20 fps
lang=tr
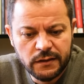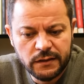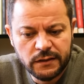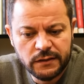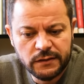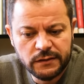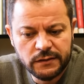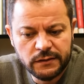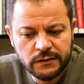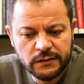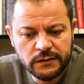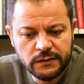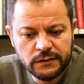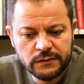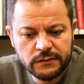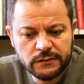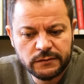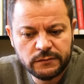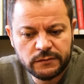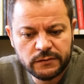E,
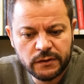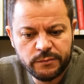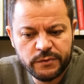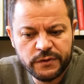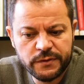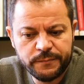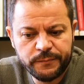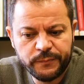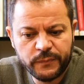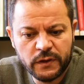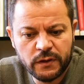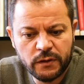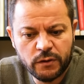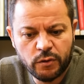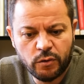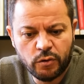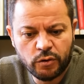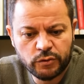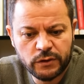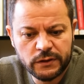Tabii e,
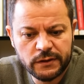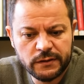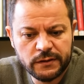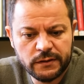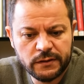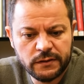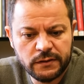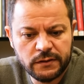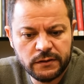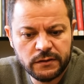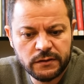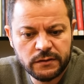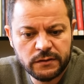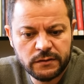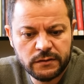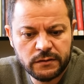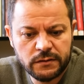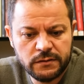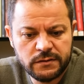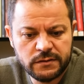orada e,
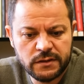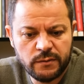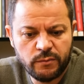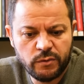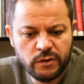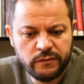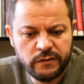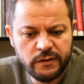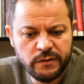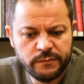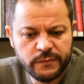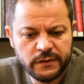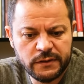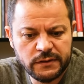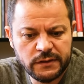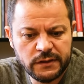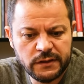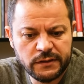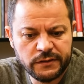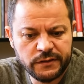İstanbul
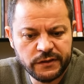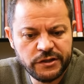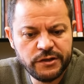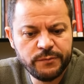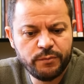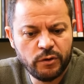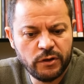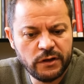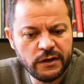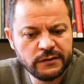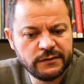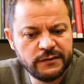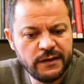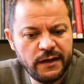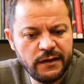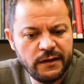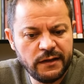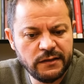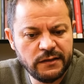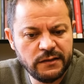Havalimanı'na rakip olarak
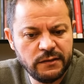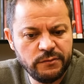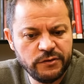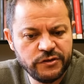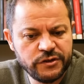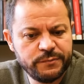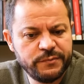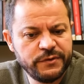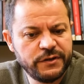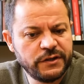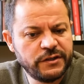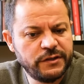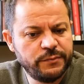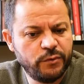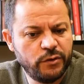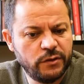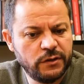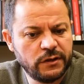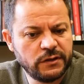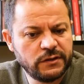değerlendirilebilecek bir
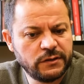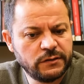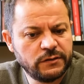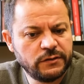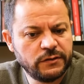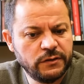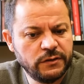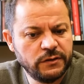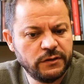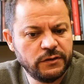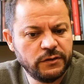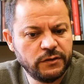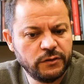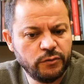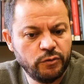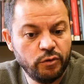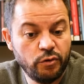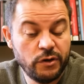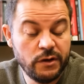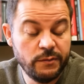rakip olarak e,
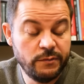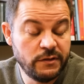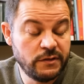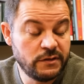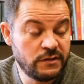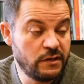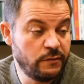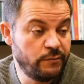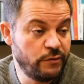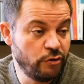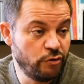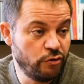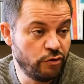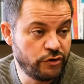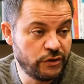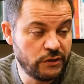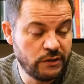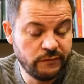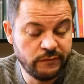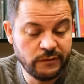görülebilir Sabiha
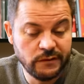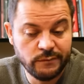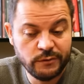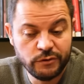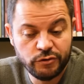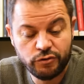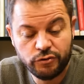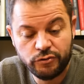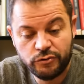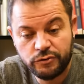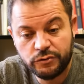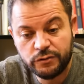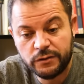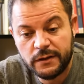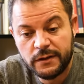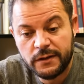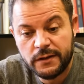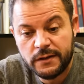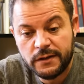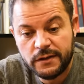Gökçen Havalimanı. Çünkü
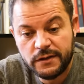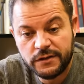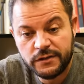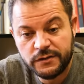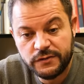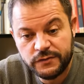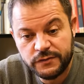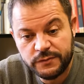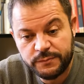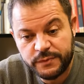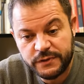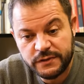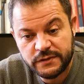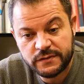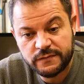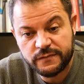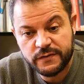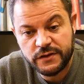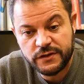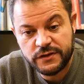ikinci
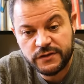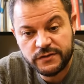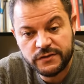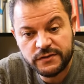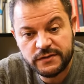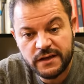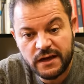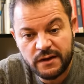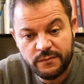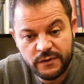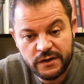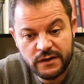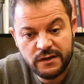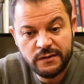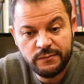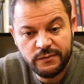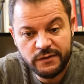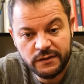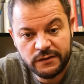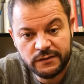pist ve ikinci
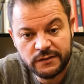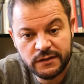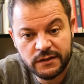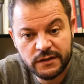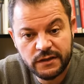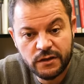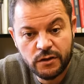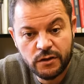terminalle birlikte. Tabii